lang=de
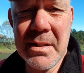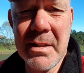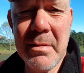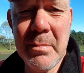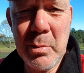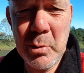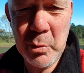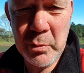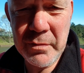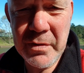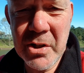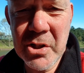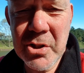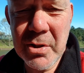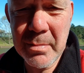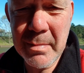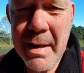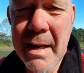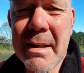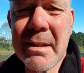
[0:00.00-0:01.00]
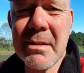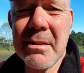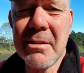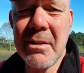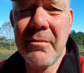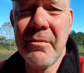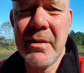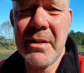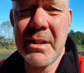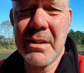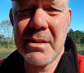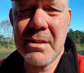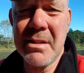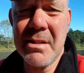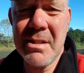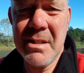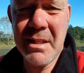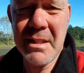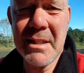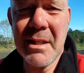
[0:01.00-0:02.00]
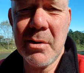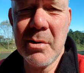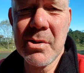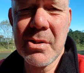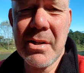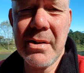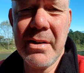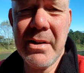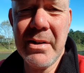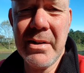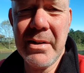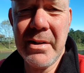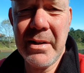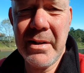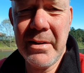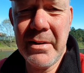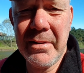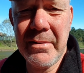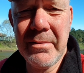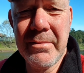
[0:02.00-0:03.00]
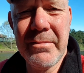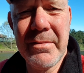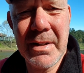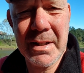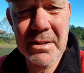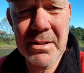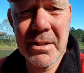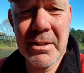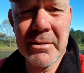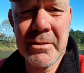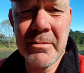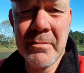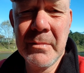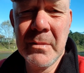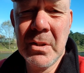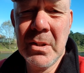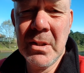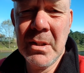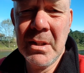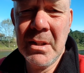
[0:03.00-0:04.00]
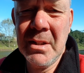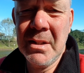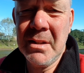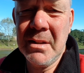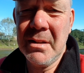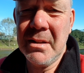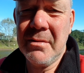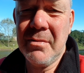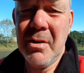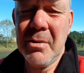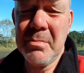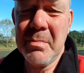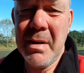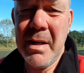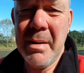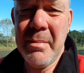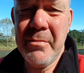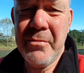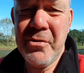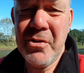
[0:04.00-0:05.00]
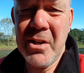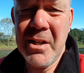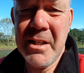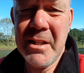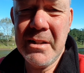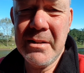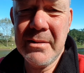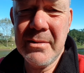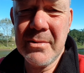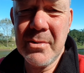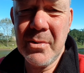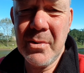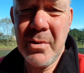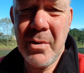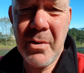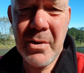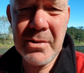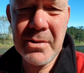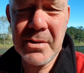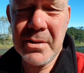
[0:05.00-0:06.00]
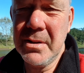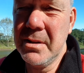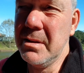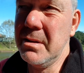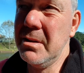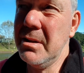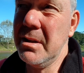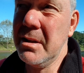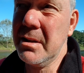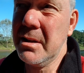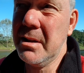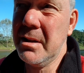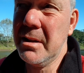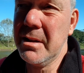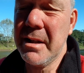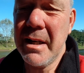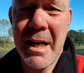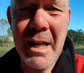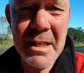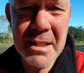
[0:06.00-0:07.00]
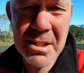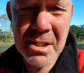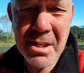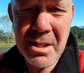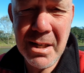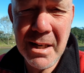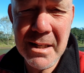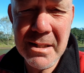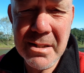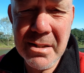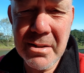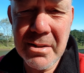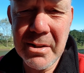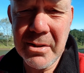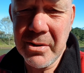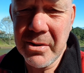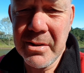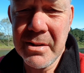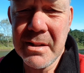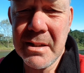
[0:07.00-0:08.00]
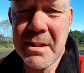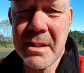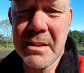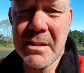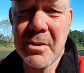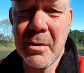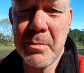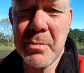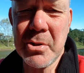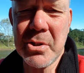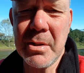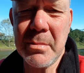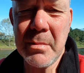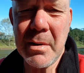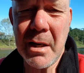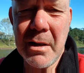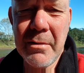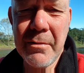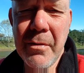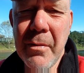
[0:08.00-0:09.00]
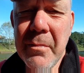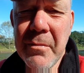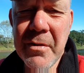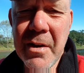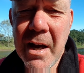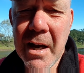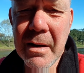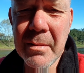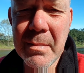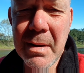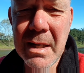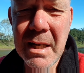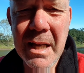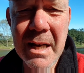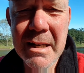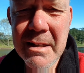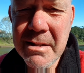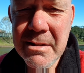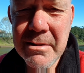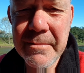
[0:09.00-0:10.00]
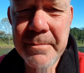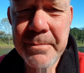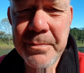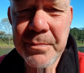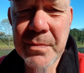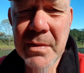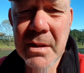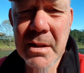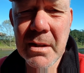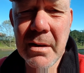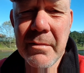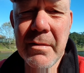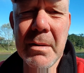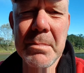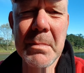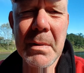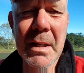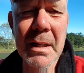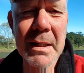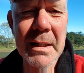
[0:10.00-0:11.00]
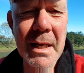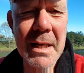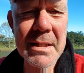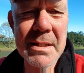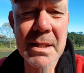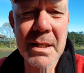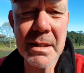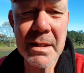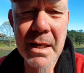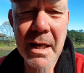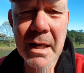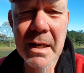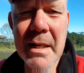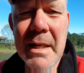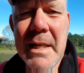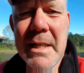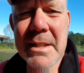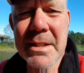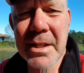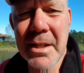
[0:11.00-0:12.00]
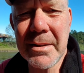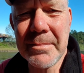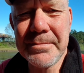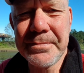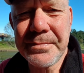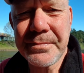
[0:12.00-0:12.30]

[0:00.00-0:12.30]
Sie eine Blutwäsche machen, dann wird das gezielt ausgewertet. Ich würde mal empfehlen, so Leute in ihrer Gehaltsklasse, die können sich das doch bestimmt alle fünf Jahre mal leisten. Da wird man dann gleich zehn Jahre älter